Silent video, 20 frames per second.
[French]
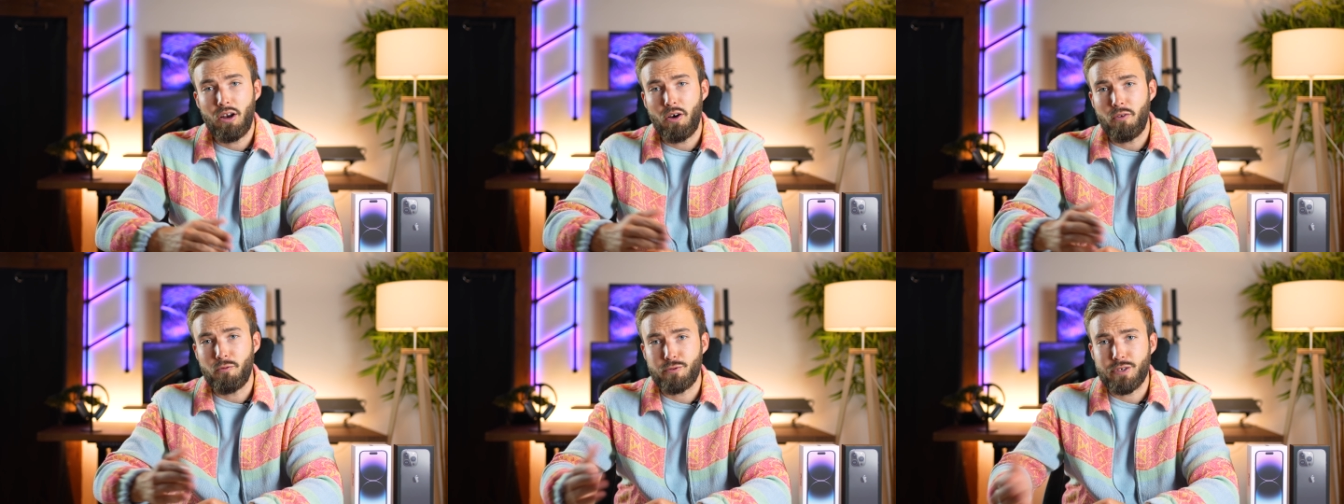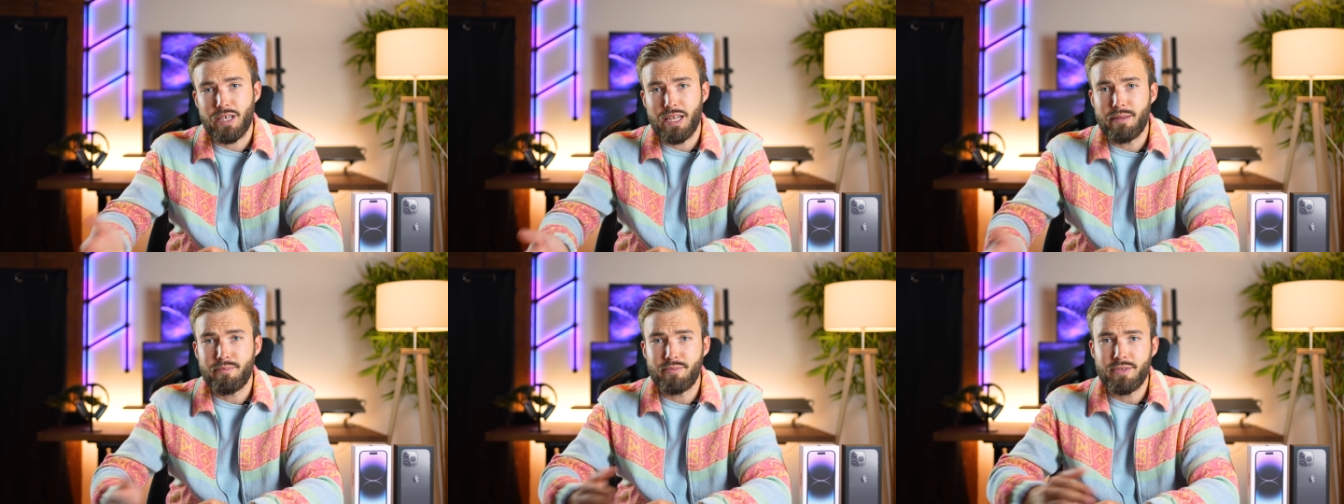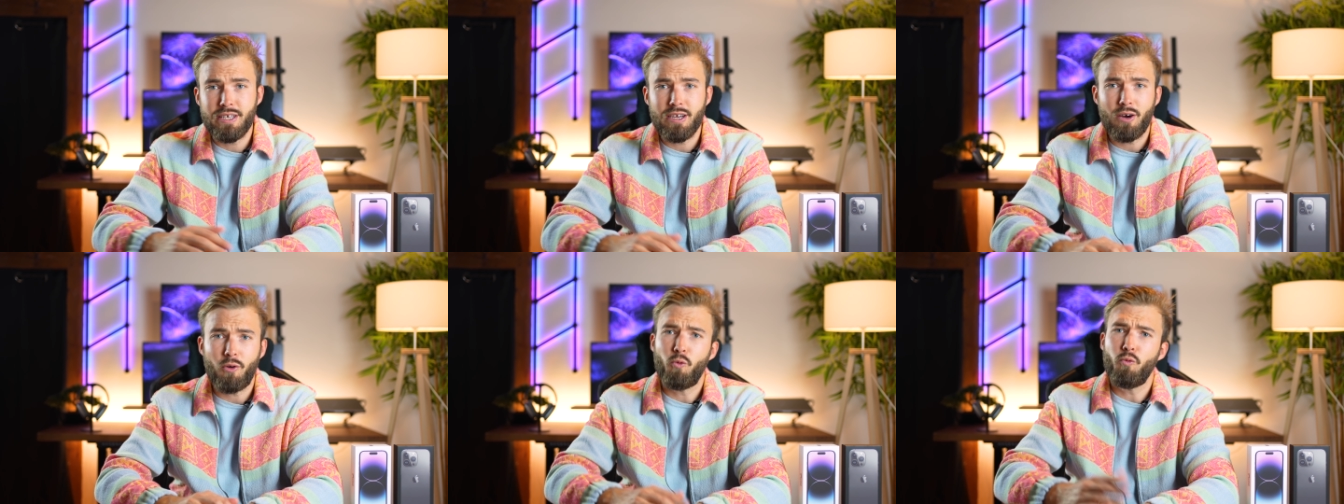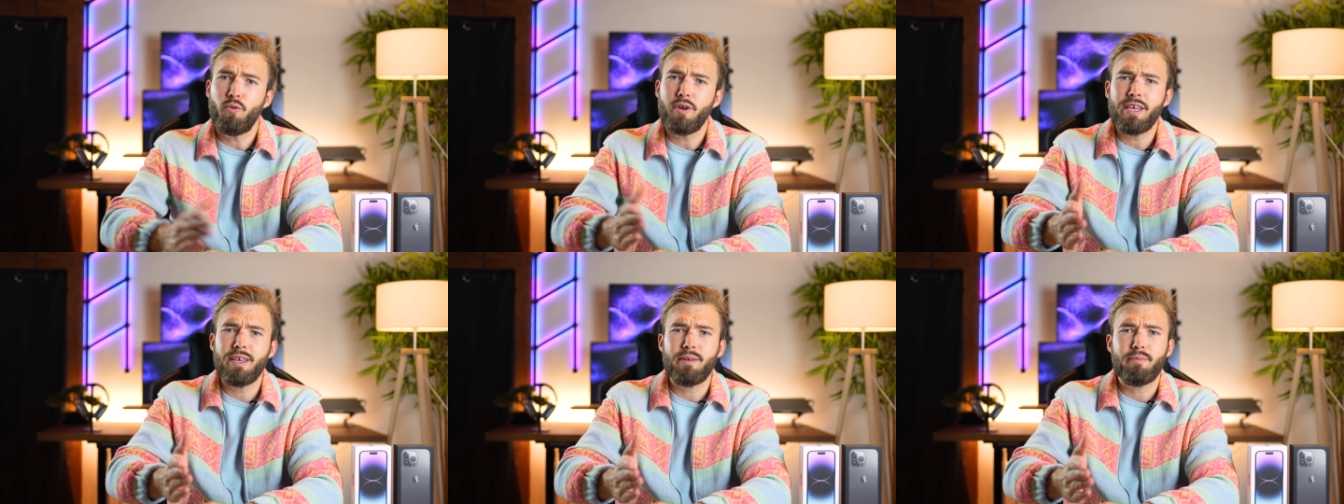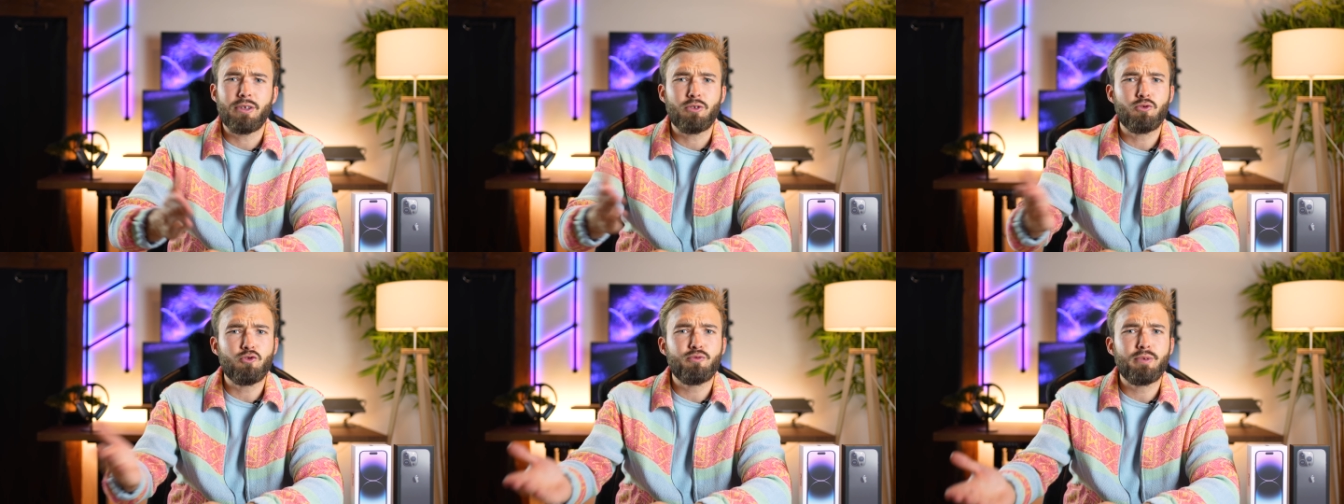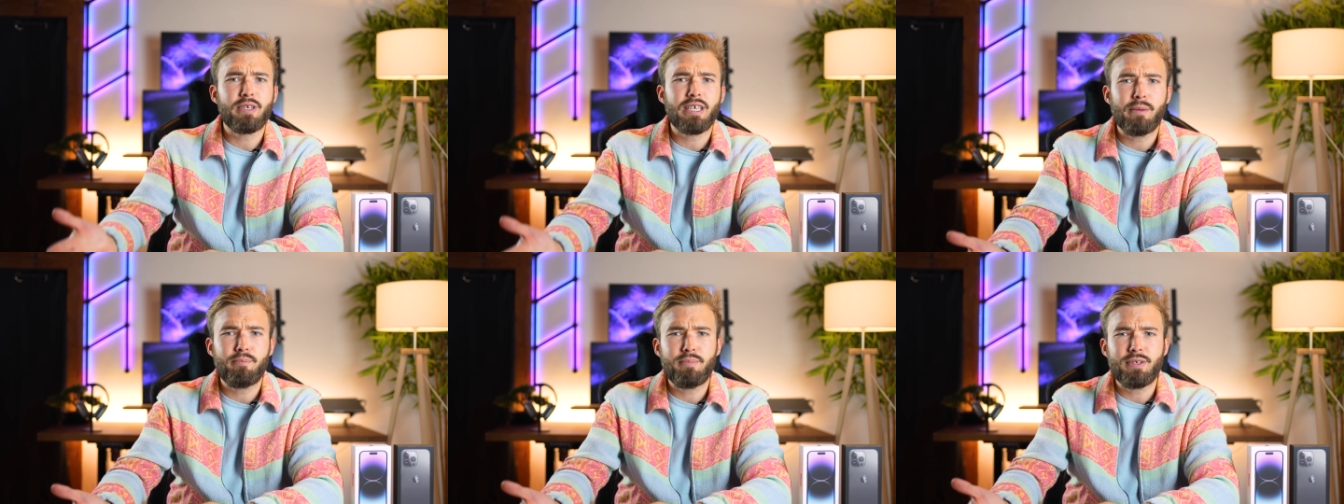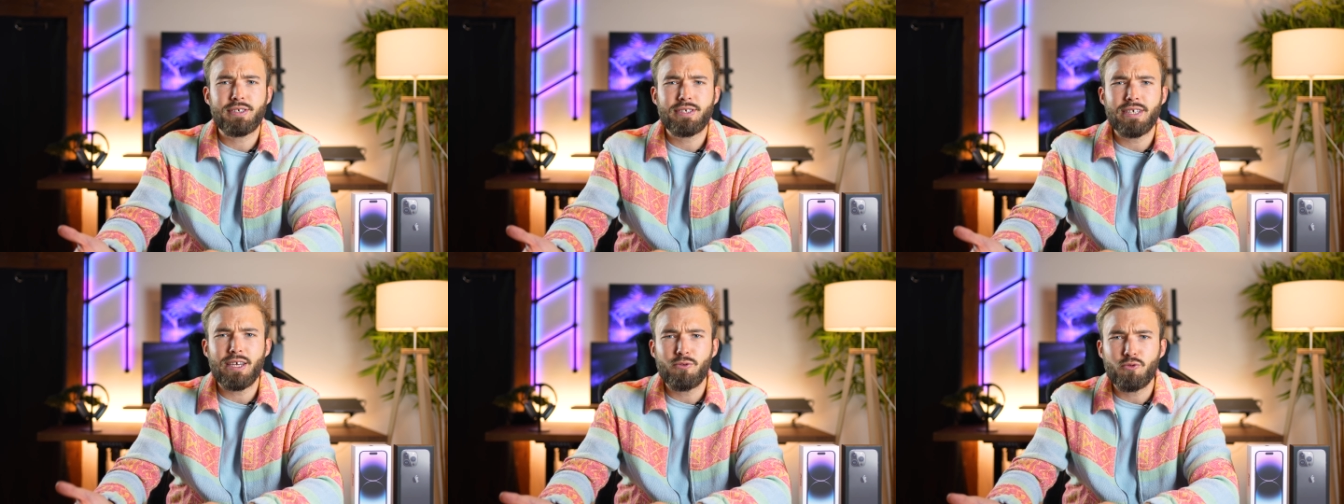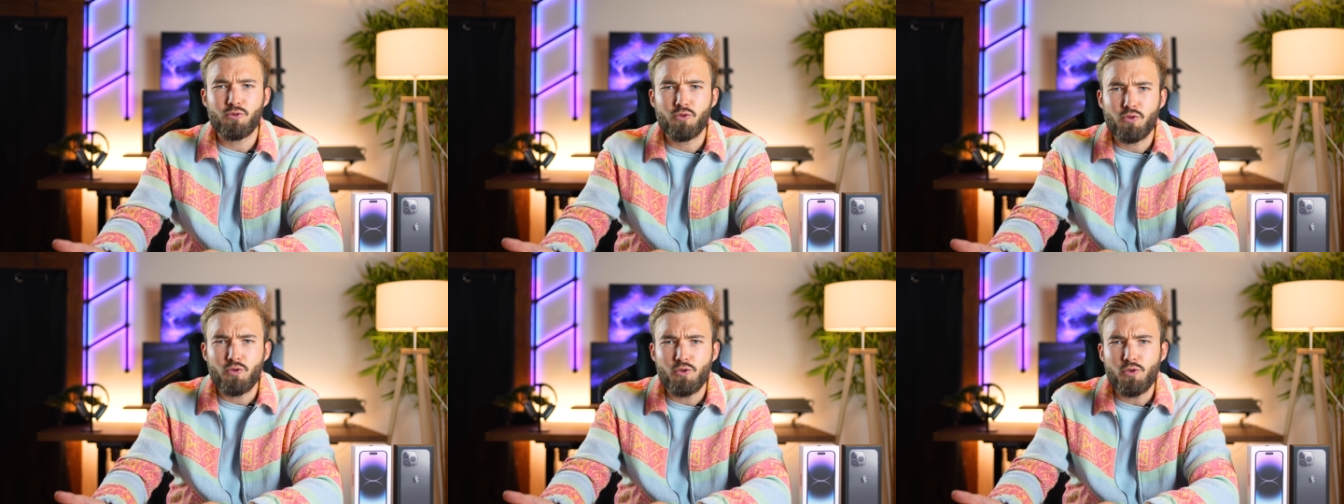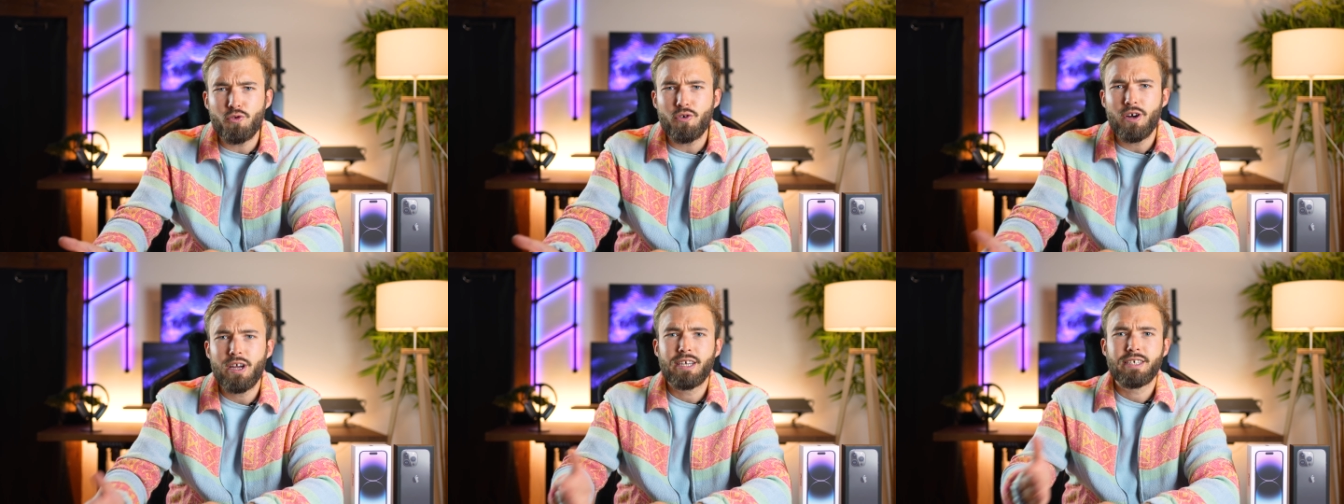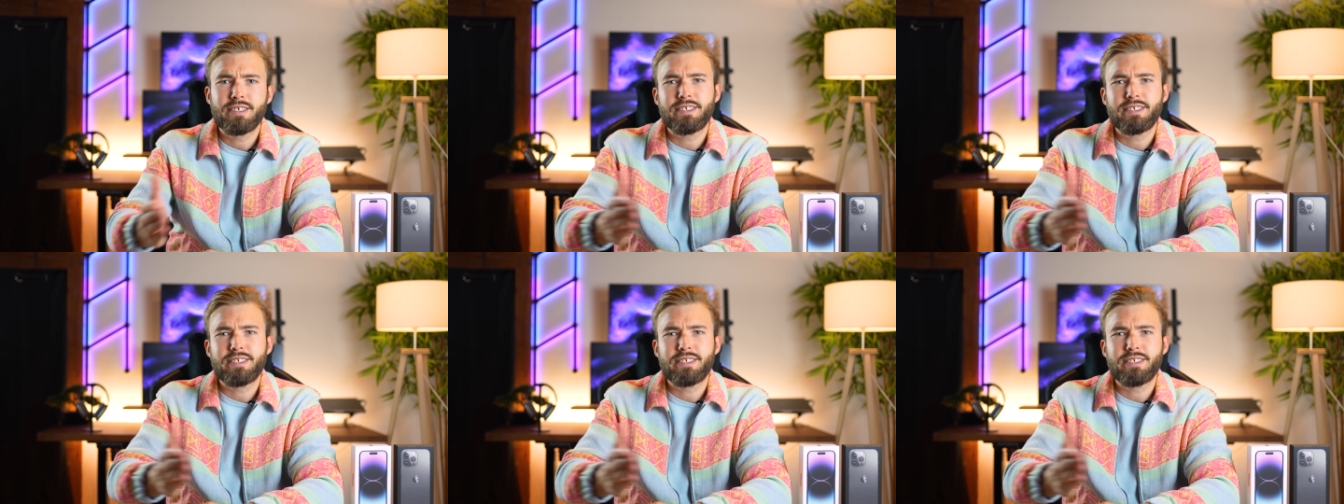Alors vous allez me dire, oui, mais 12 mégapixels, du coup,